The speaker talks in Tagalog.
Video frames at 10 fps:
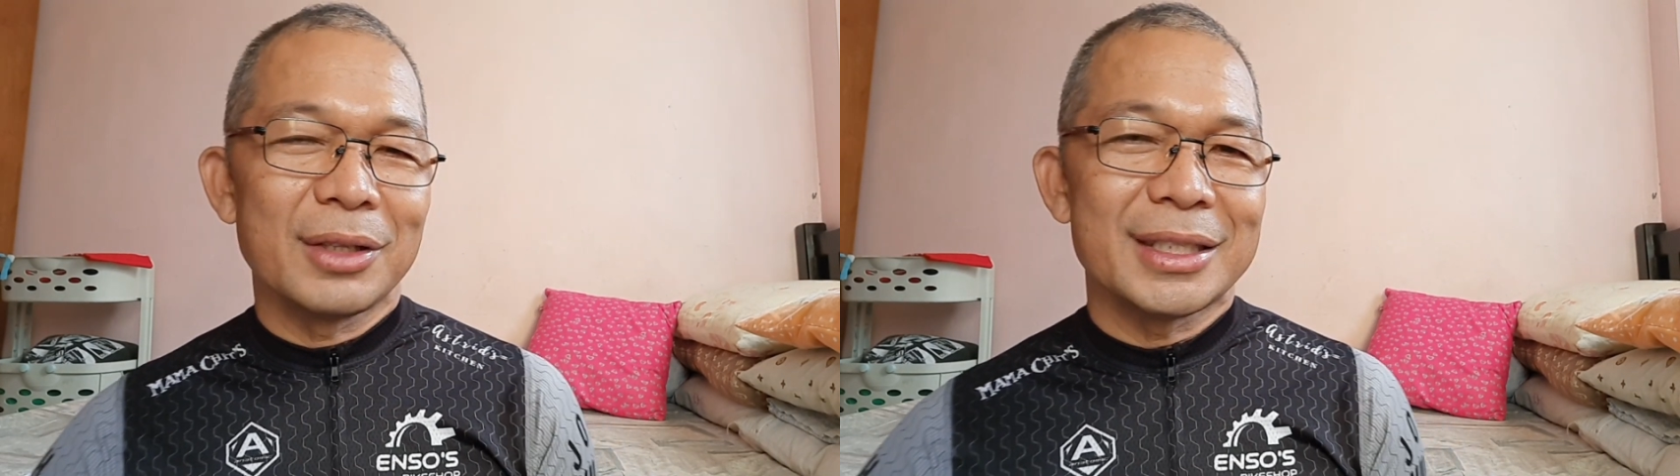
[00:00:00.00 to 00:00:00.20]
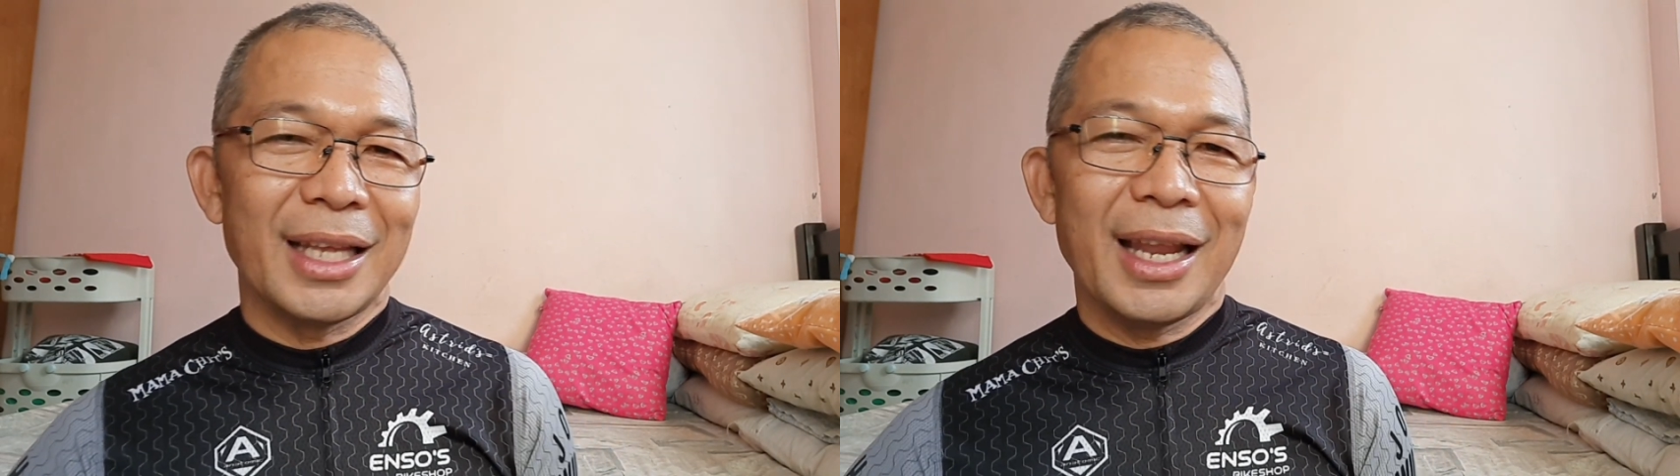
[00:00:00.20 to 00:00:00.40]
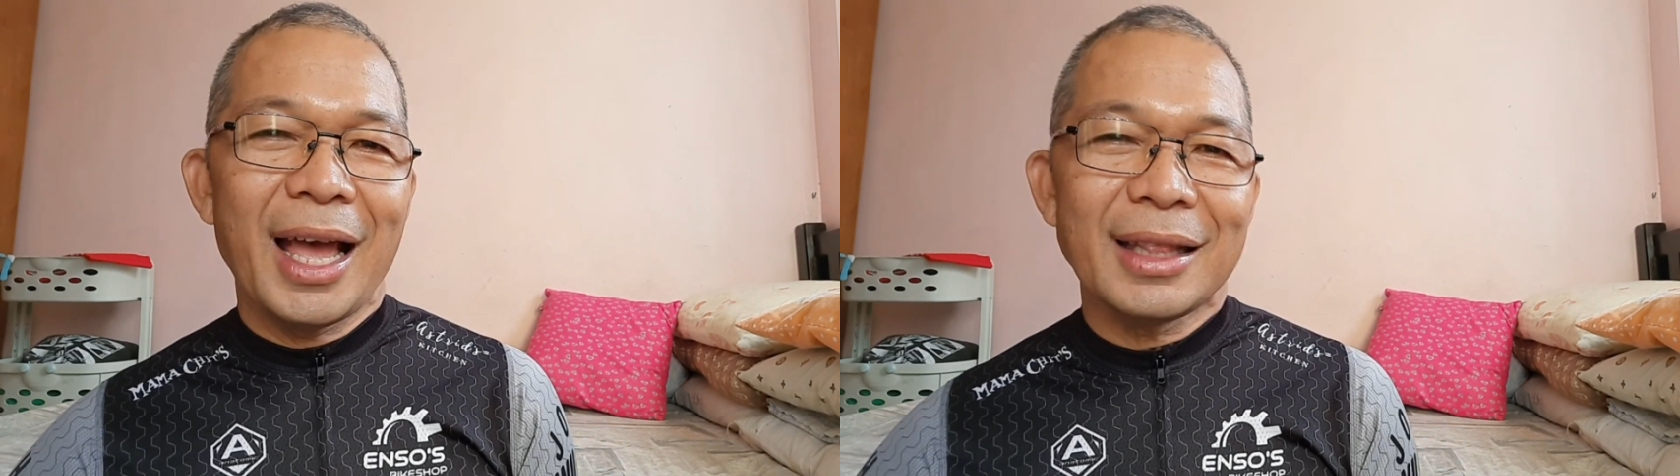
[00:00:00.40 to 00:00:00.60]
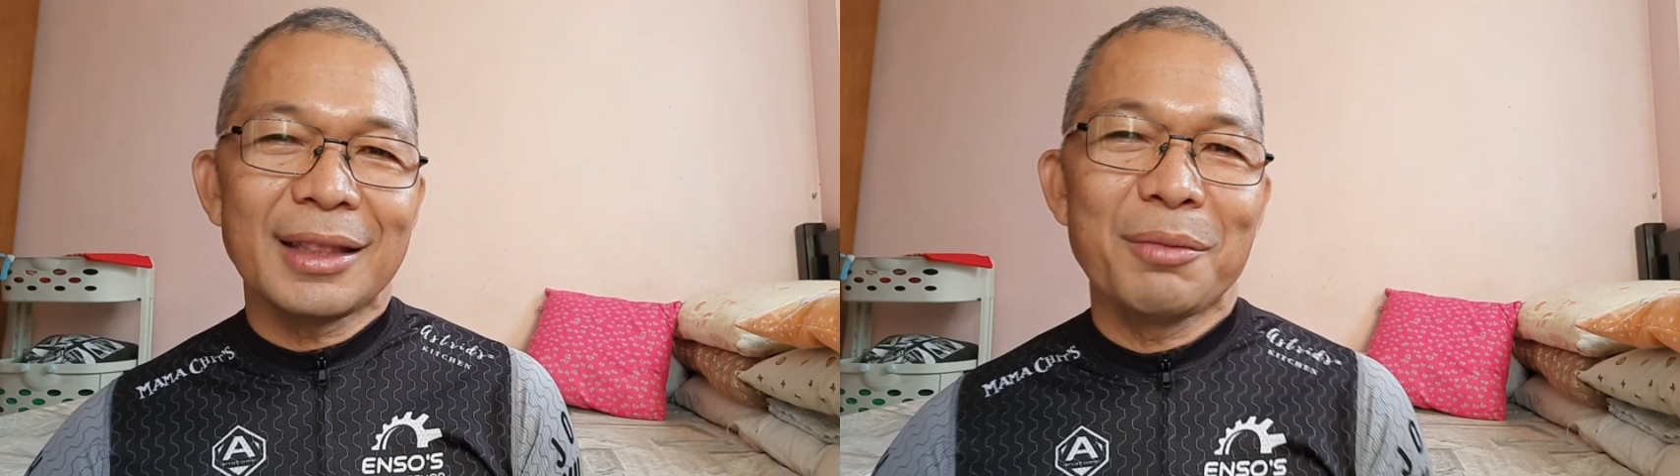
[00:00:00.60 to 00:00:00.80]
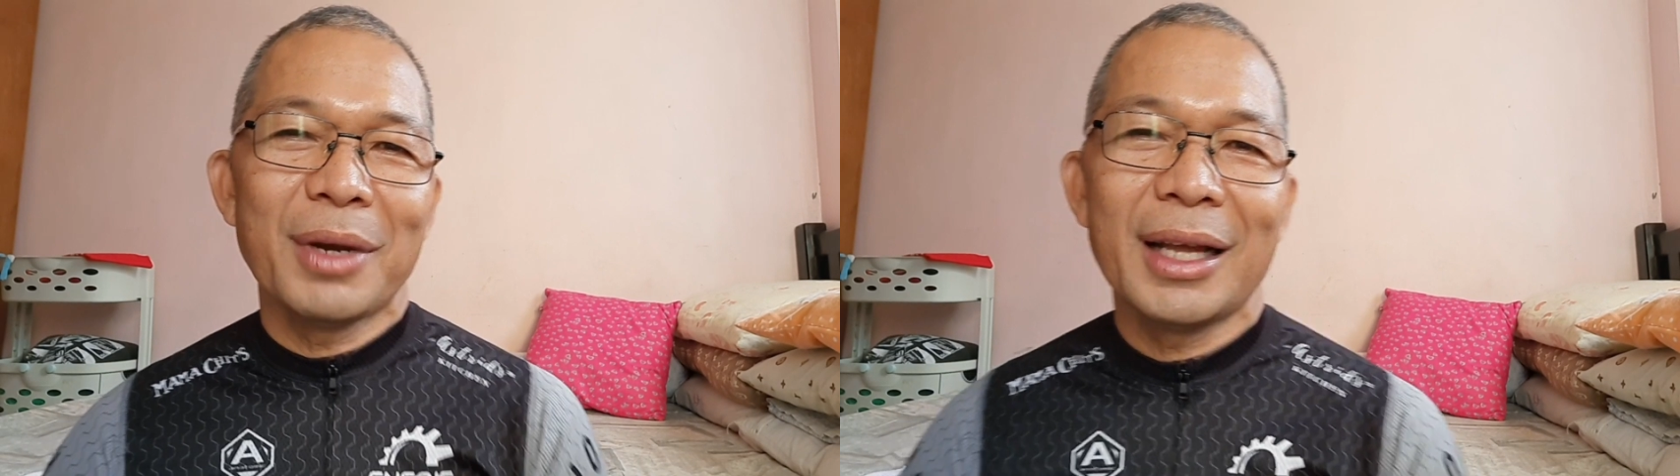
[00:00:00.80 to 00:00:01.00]
At sa lahat
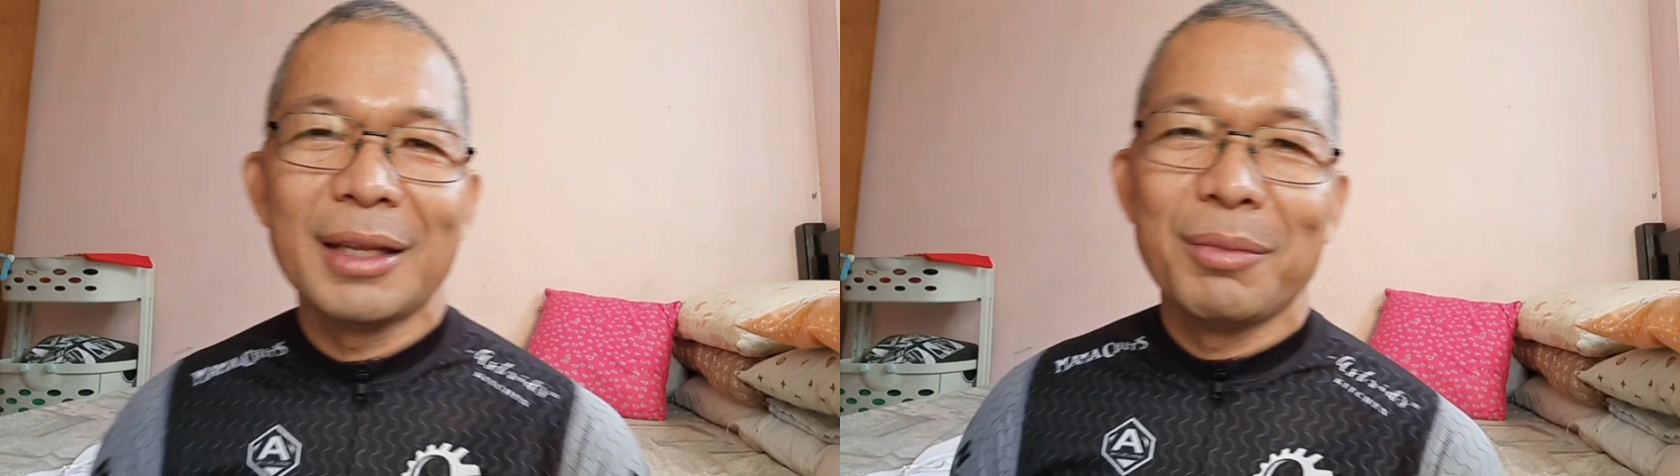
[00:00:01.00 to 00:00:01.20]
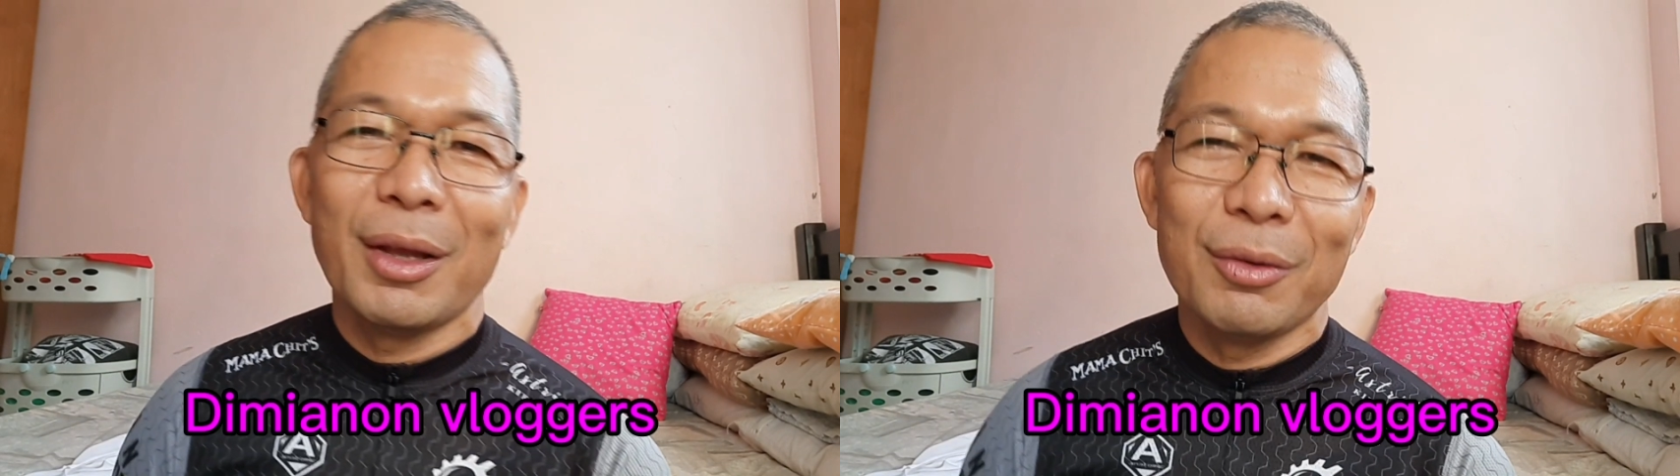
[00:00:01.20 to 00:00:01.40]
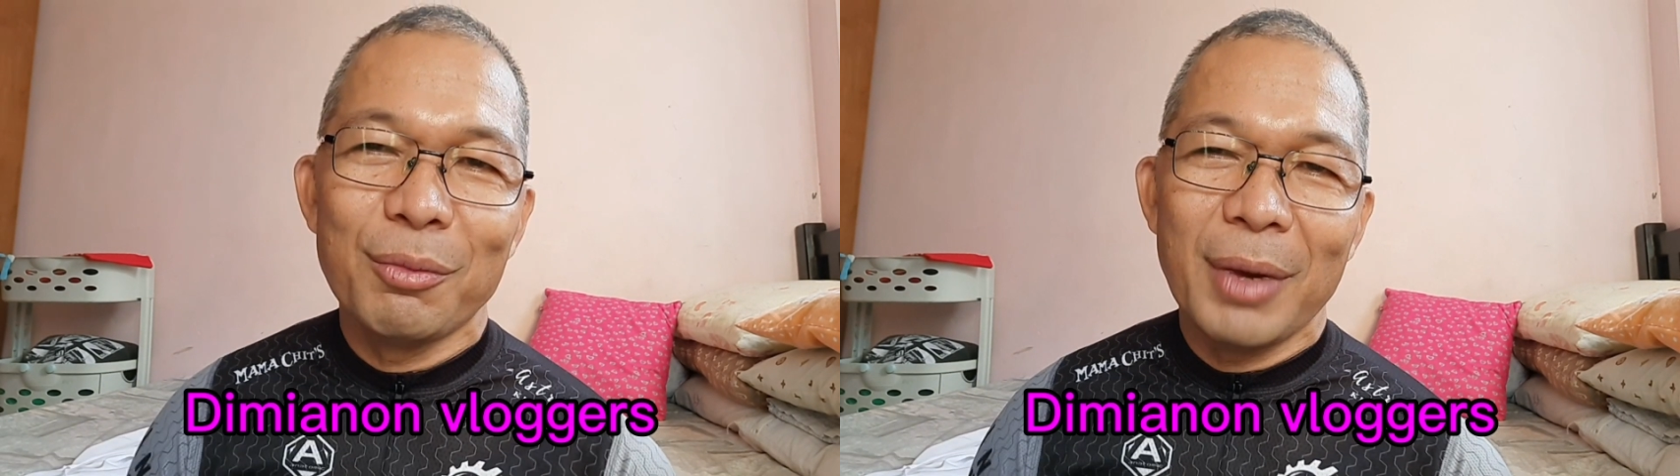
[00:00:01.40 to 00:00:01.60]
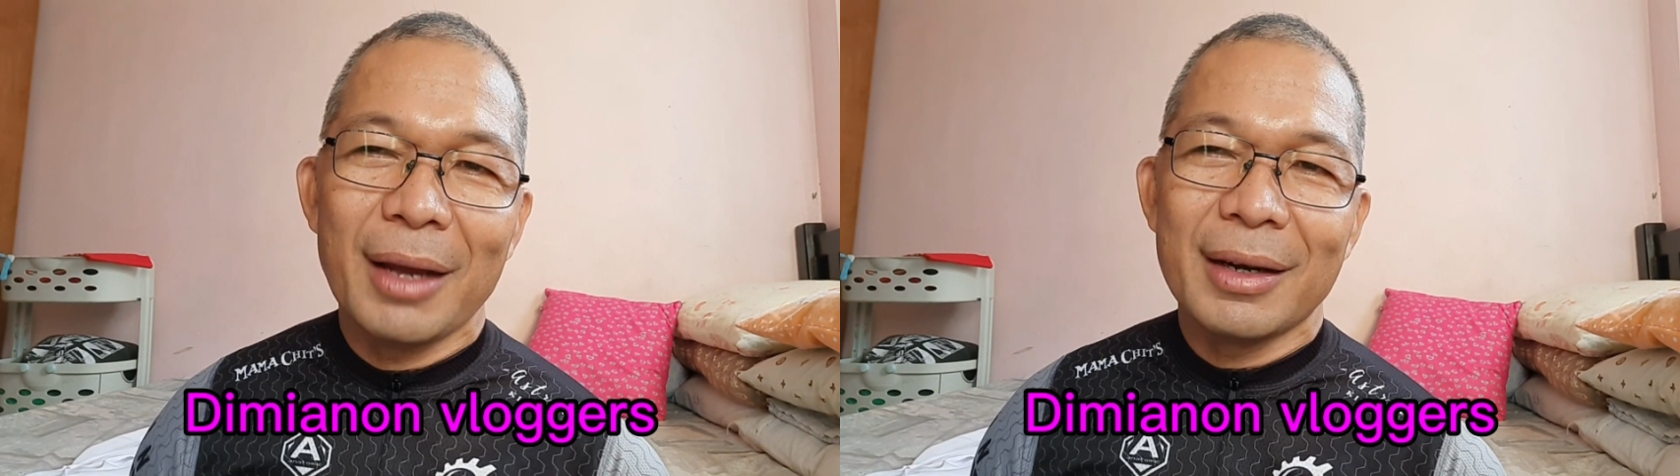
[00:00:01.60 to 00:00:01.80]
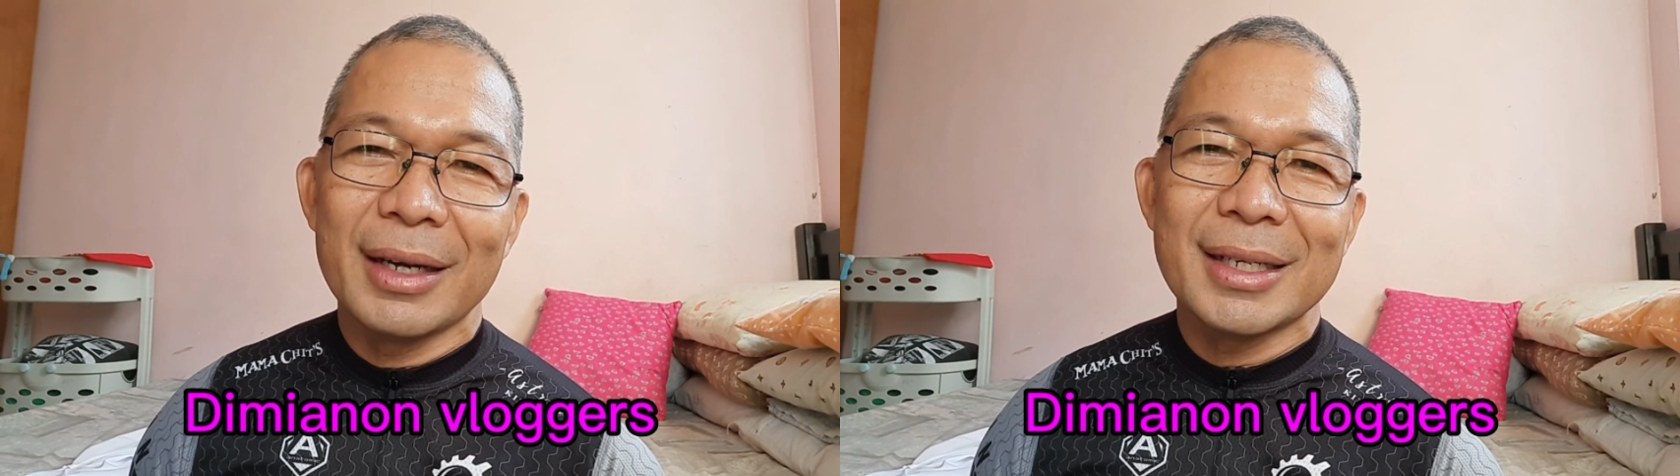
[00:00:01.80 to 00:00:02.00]
ng mga Dimyaunion
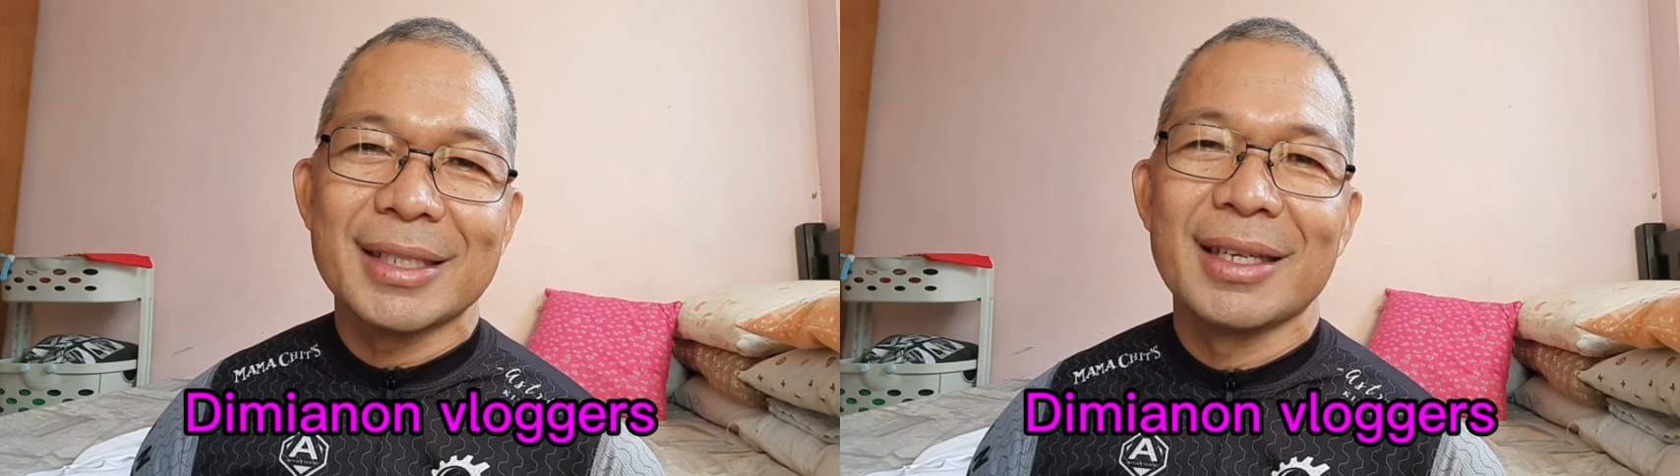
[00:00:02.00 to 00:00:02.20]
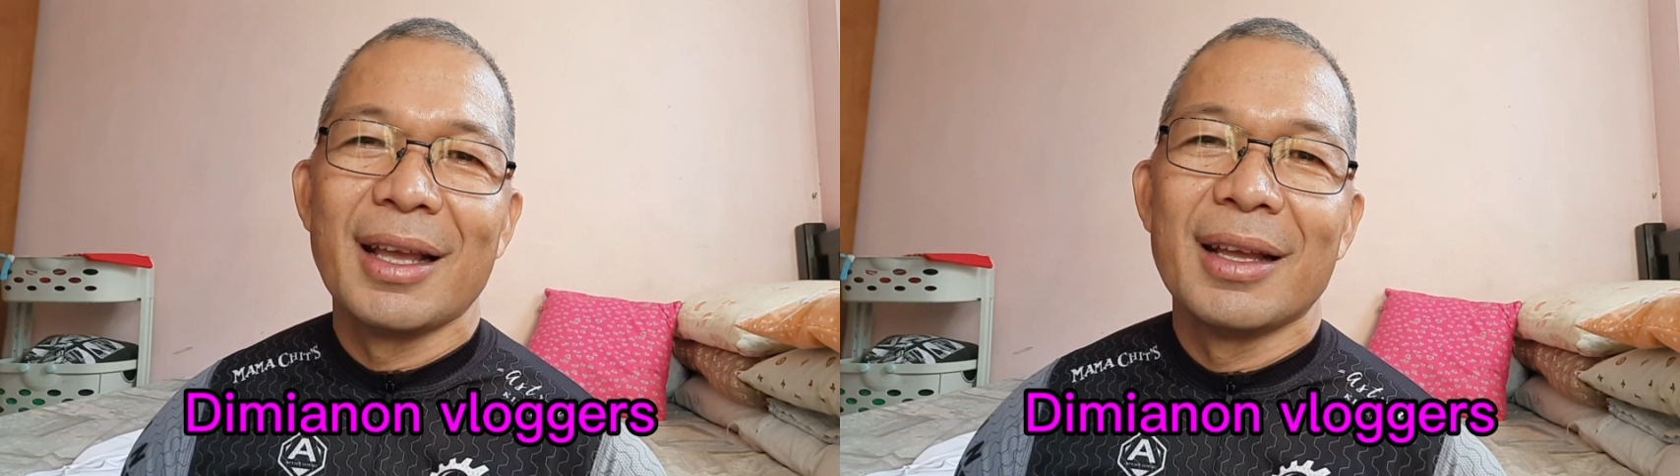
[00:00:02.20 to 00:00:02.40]
Vloggers,